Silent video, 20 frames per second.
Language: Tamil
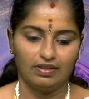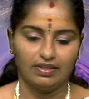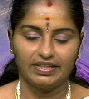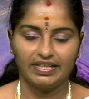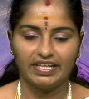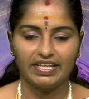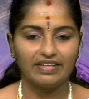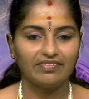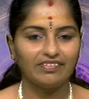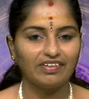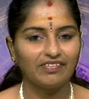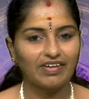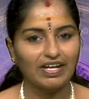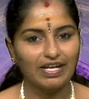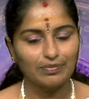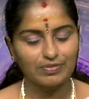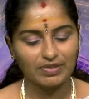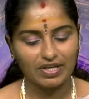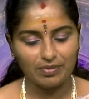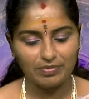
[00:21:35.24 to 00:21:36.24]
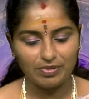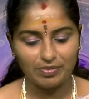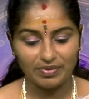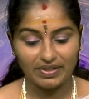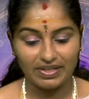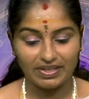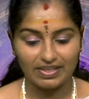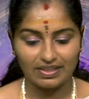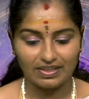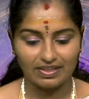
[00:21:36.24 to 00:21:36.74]
டிவி வால்யூம் கம்மி
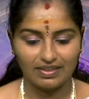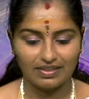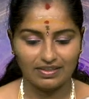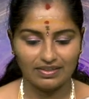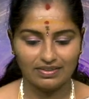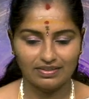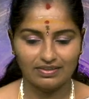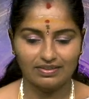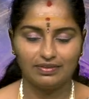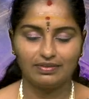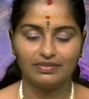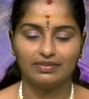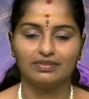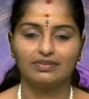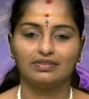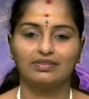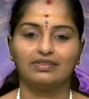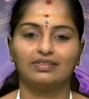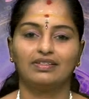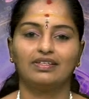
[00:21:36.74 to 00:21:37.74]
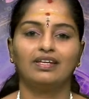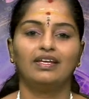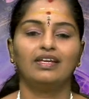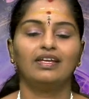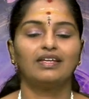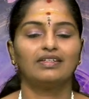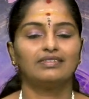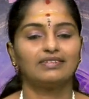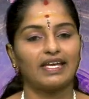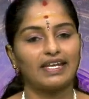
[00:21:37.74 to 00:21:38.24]
பண்ணிக்கோங்க
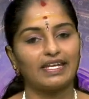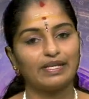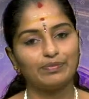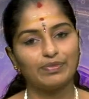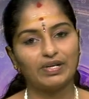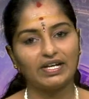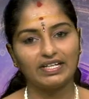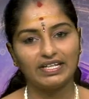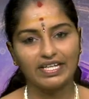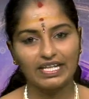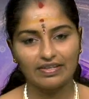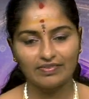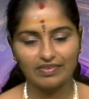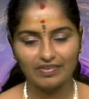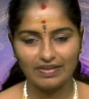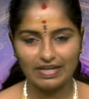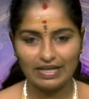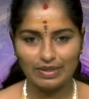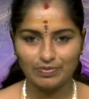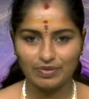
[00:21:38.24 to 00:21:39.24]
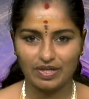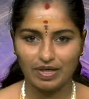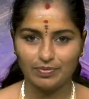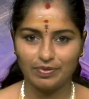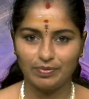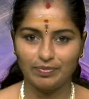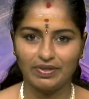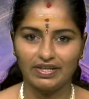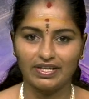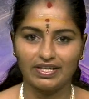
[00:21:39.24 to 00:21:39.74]
சரிங்கம்மா டிவி வால்யூம் கம்மி
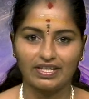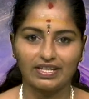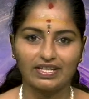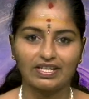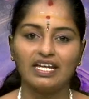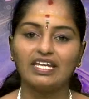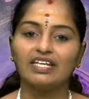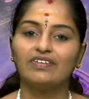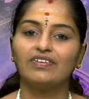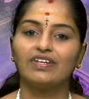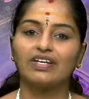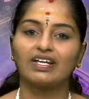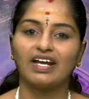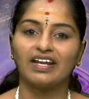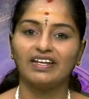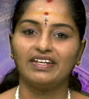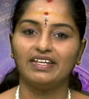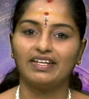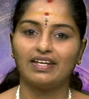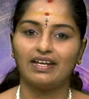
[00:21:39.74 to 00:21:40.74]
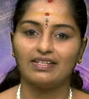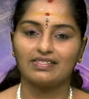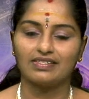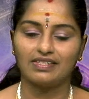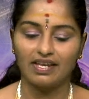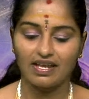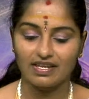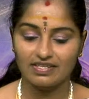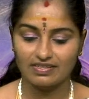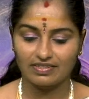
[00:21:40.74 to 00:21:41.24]
பண்ணிக்கோங்க இவர் கன்னிராசி
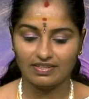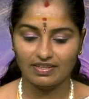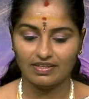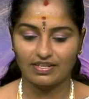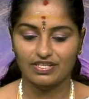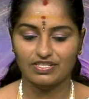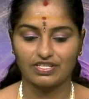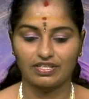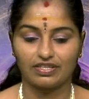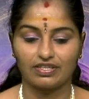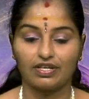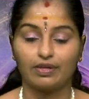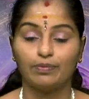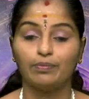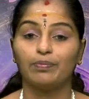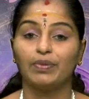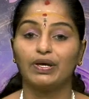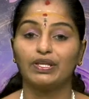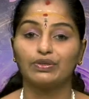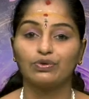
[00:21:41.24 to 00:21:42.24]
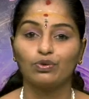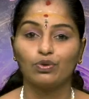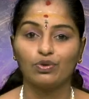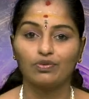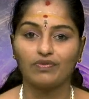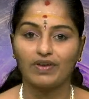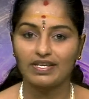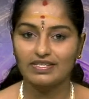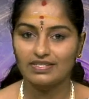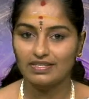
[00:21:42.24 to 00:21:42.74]
அஸ்த நட்சத்திரம் பதினோரு
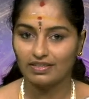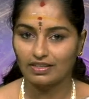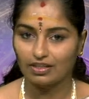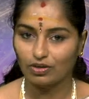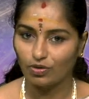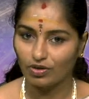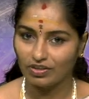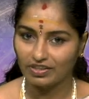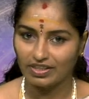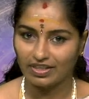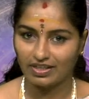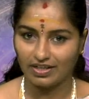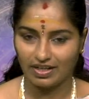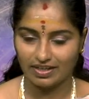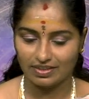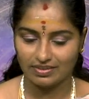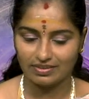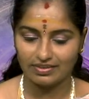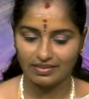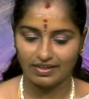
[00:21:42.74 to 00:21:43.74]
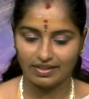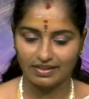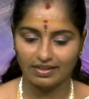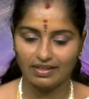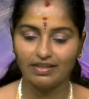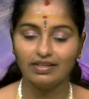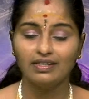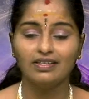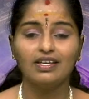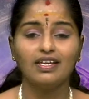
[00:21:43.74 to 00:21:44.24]
வயசு இந்த குழந்தைக்கு நடந்துட்டு இருக்கு
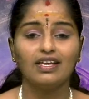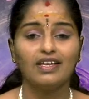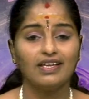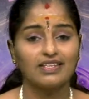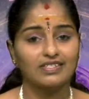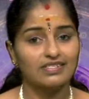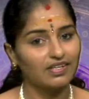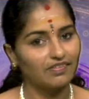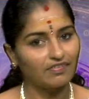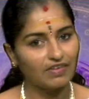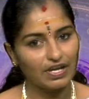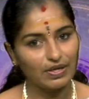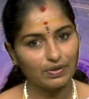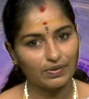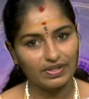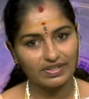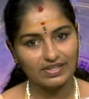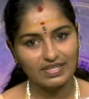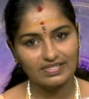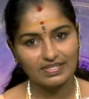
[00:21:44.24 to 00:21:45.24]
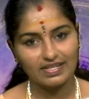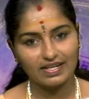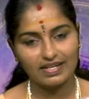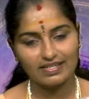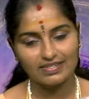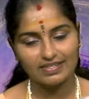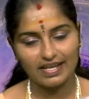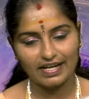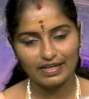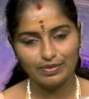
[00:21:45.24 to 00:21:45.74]
செவ்வாயோட திசையில
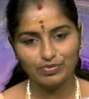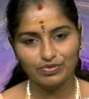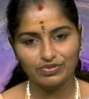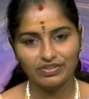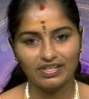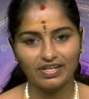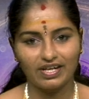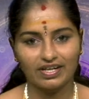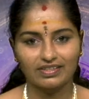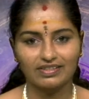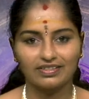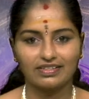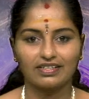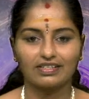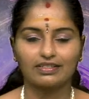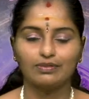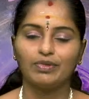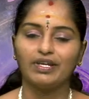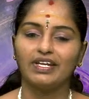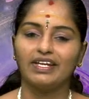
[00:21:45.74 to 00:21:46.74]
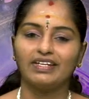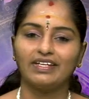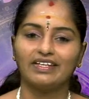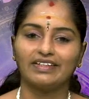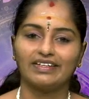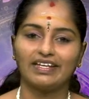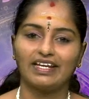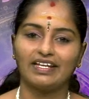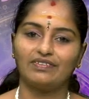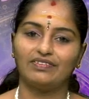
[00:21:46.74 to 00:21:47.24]
சனி புத்தி நடந்துட்டு இருக்குமா என்ன
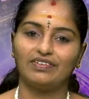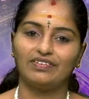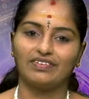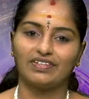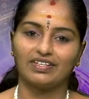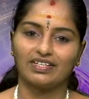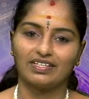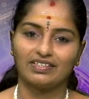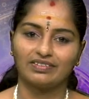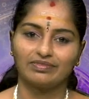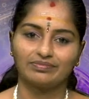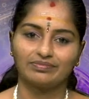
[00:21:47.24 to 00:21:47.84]
கேள்வி இவருக்கு